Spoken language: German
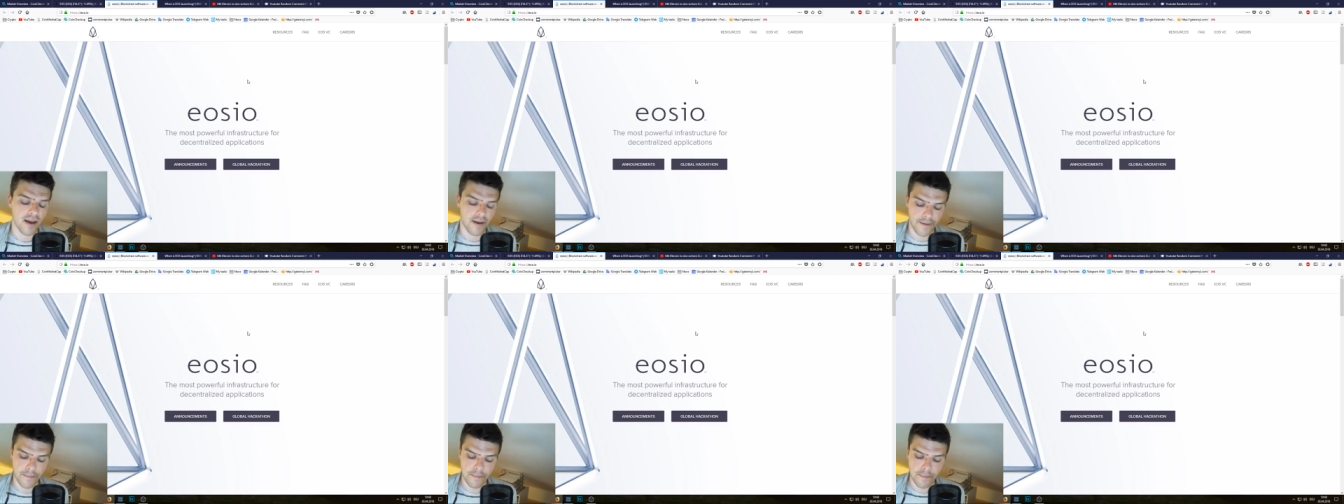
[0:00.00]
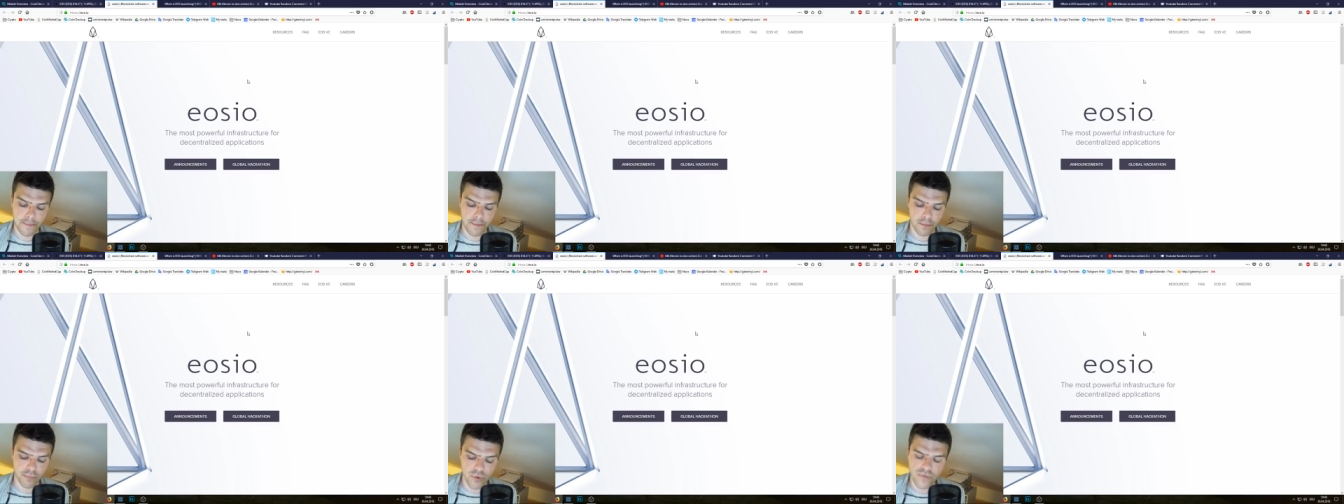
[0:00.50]

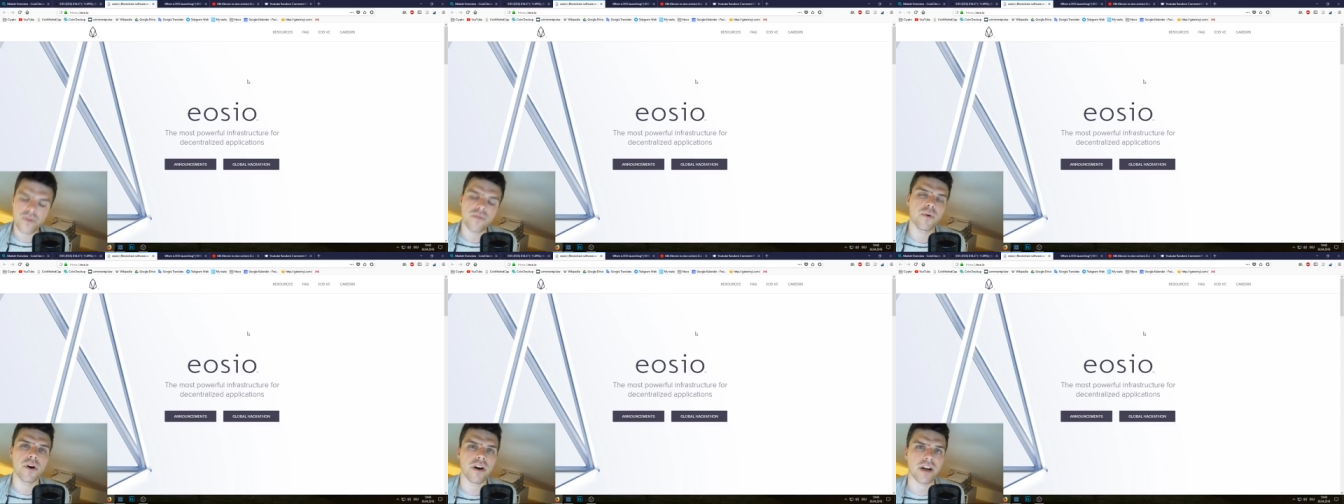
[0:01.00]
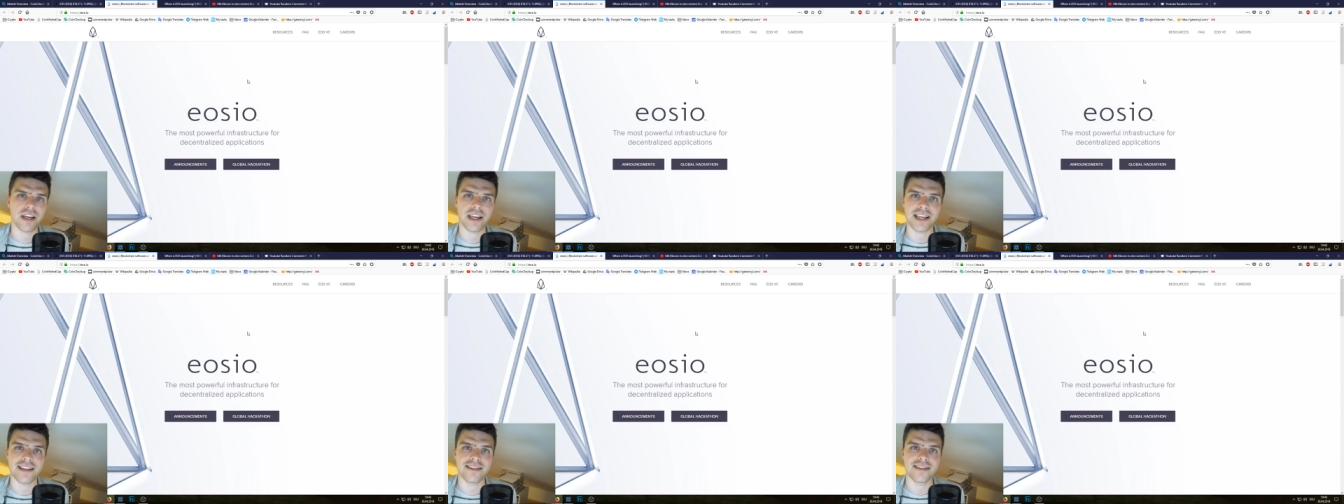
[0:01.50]
Ähm, Proof of Work
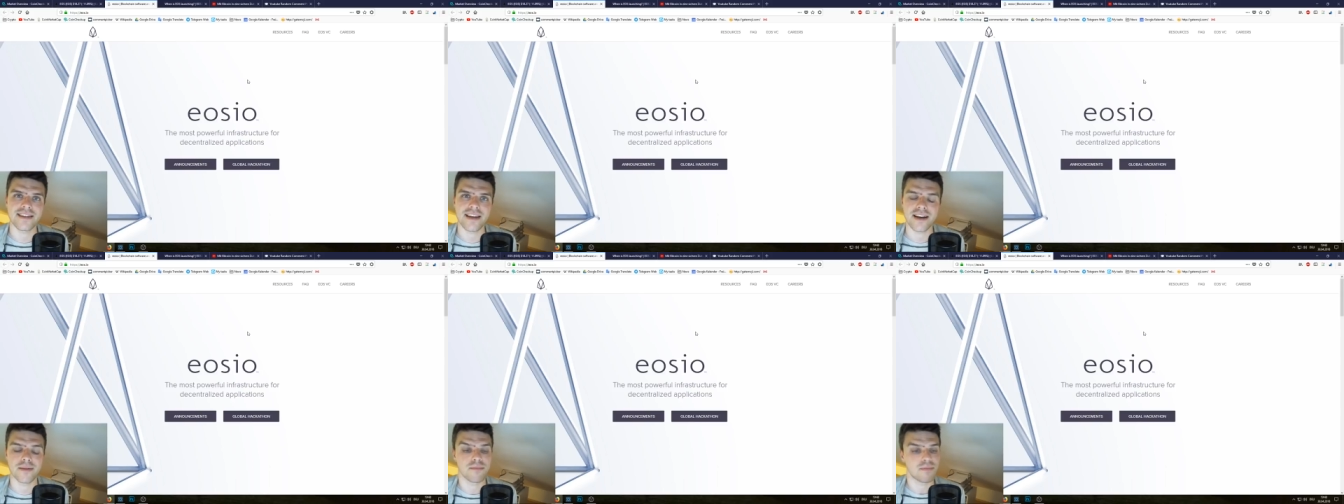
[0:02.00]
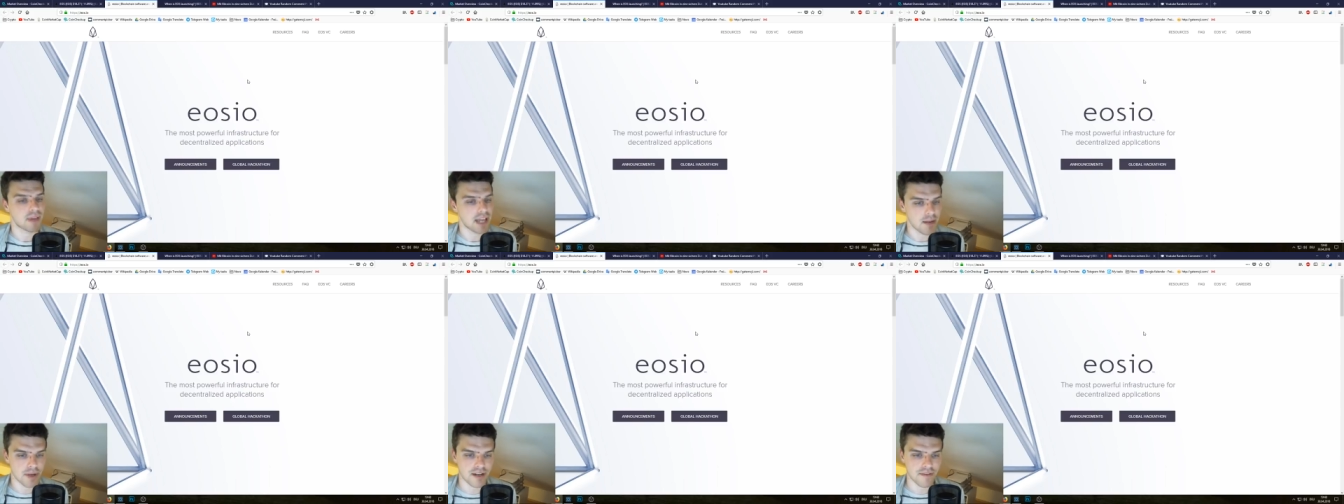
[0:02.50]
ist ja,
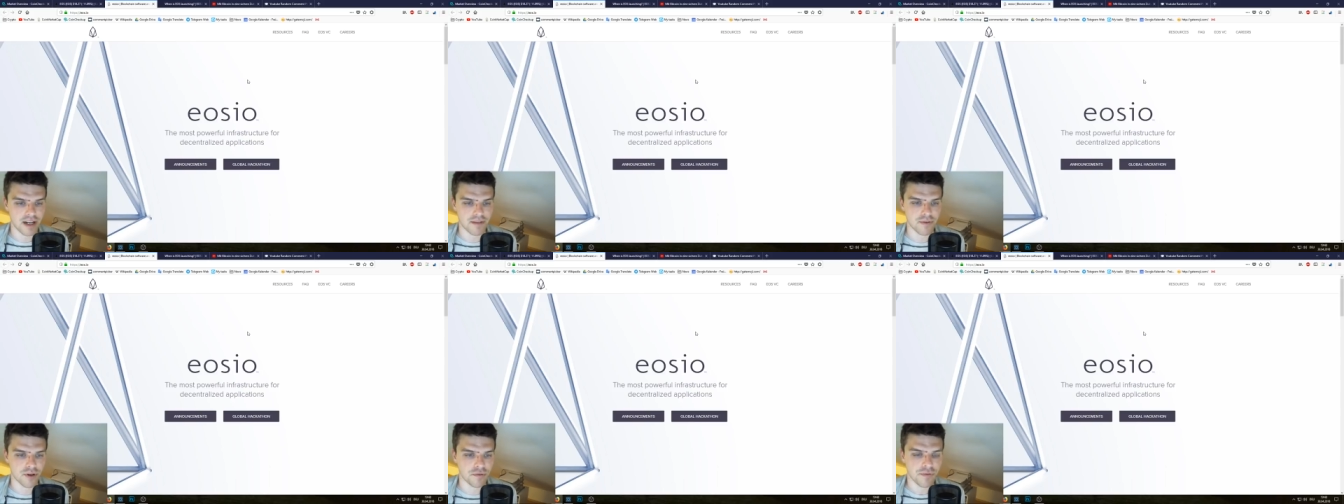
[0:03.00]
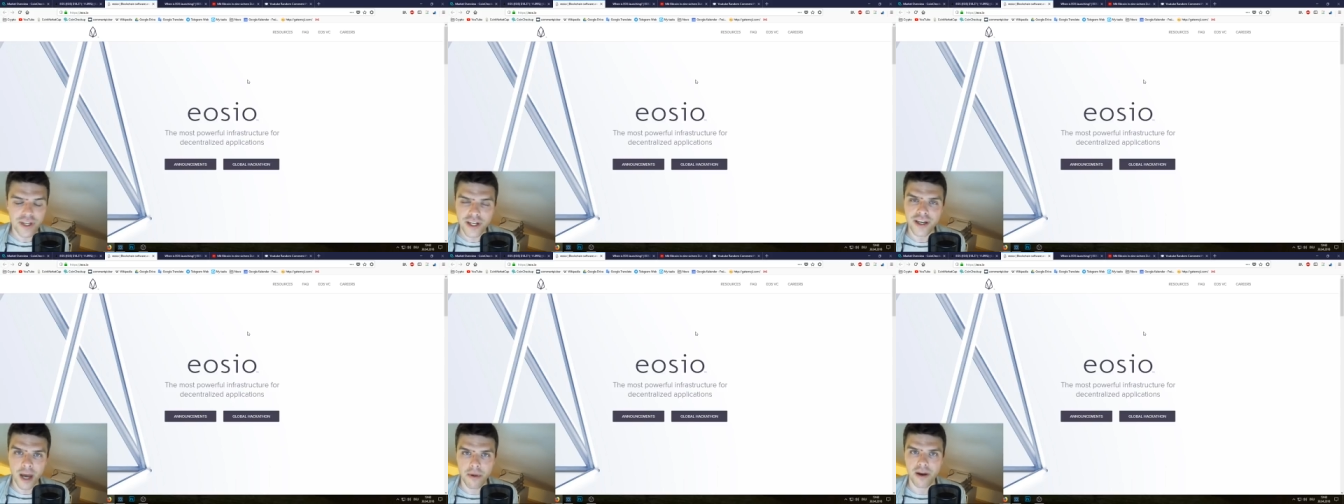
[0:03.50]
kennen mittlerweile von euch
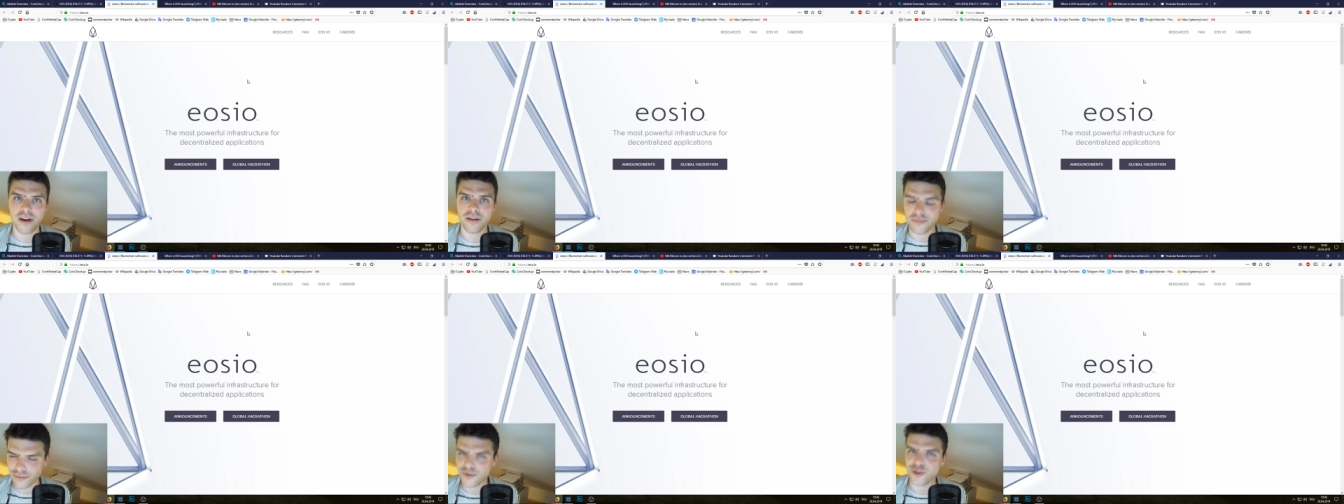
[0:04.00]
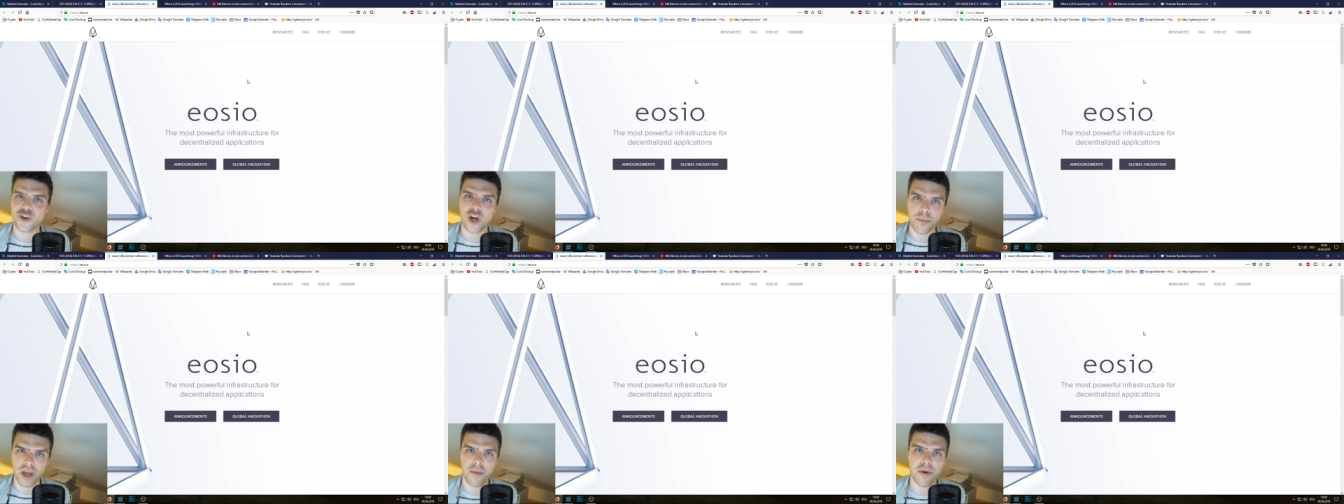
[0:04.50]
viele, aber es
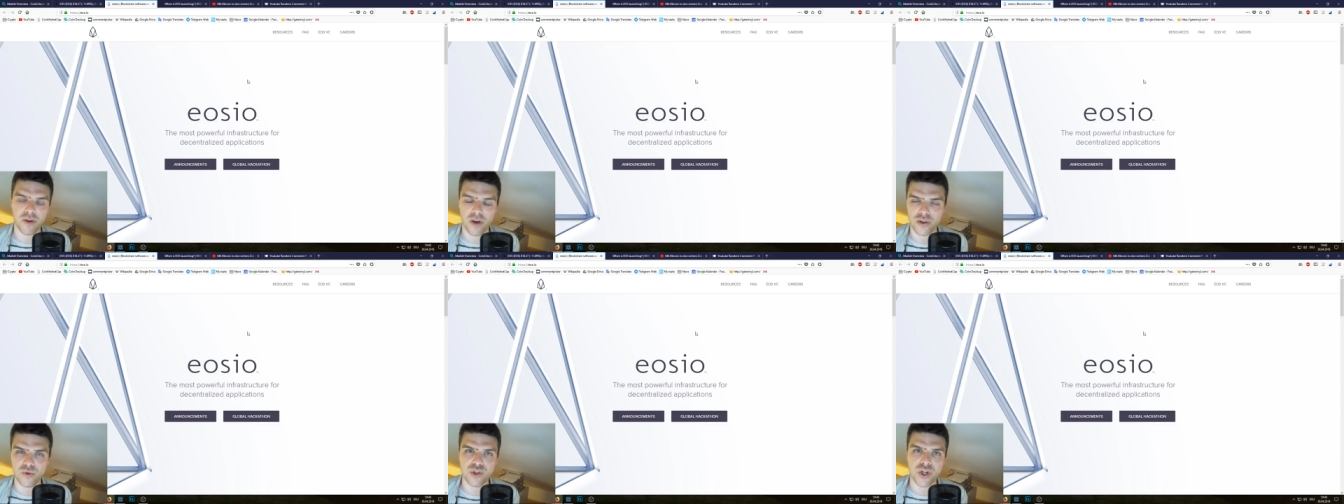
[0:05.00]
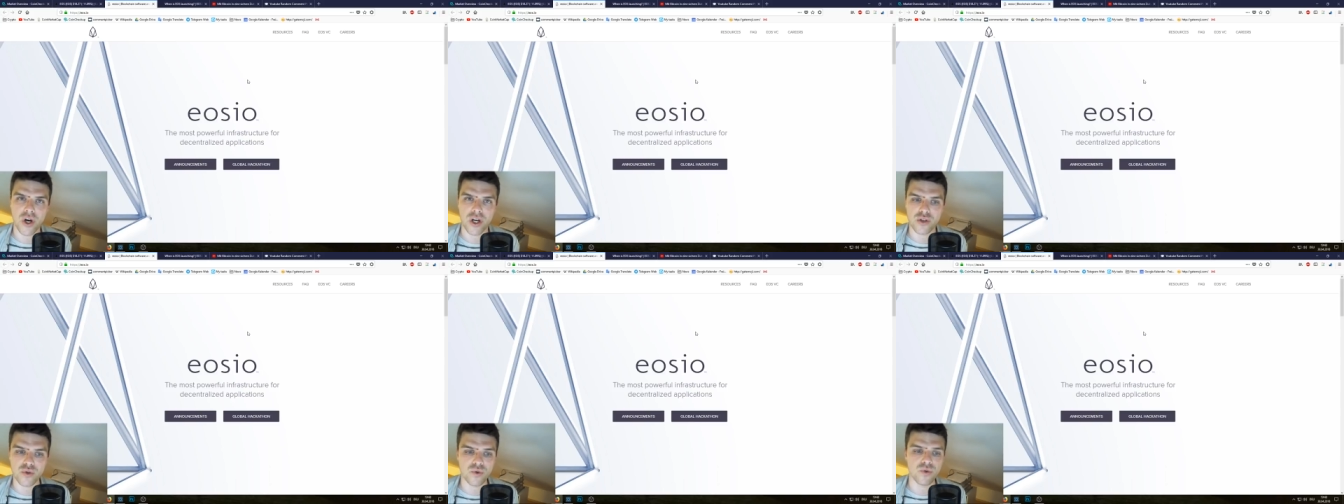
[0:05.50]
kommen ja immer neue Zuschauer
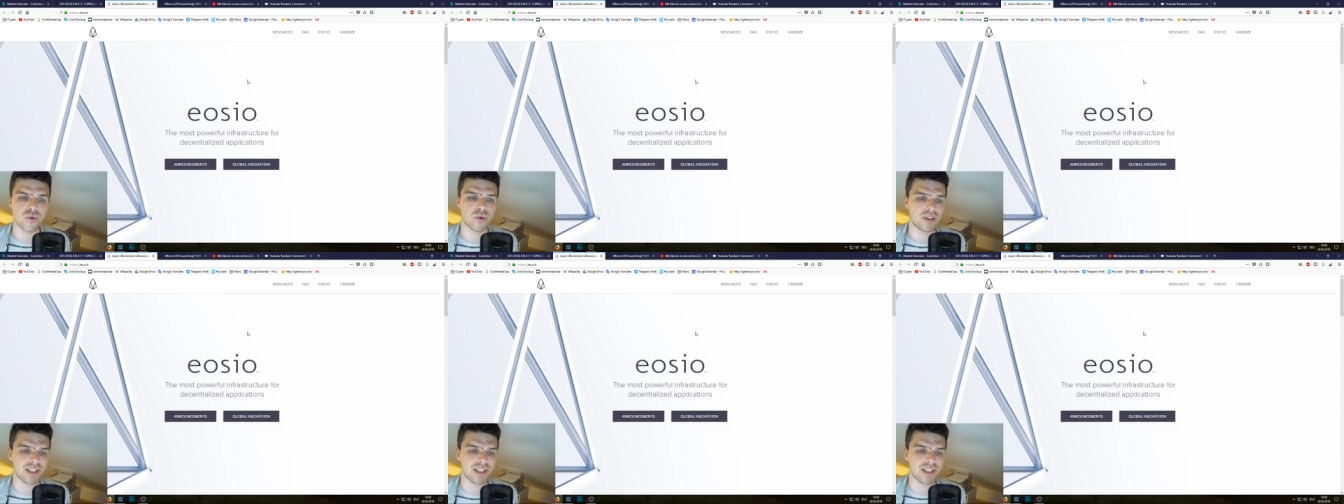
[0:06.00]
dazu und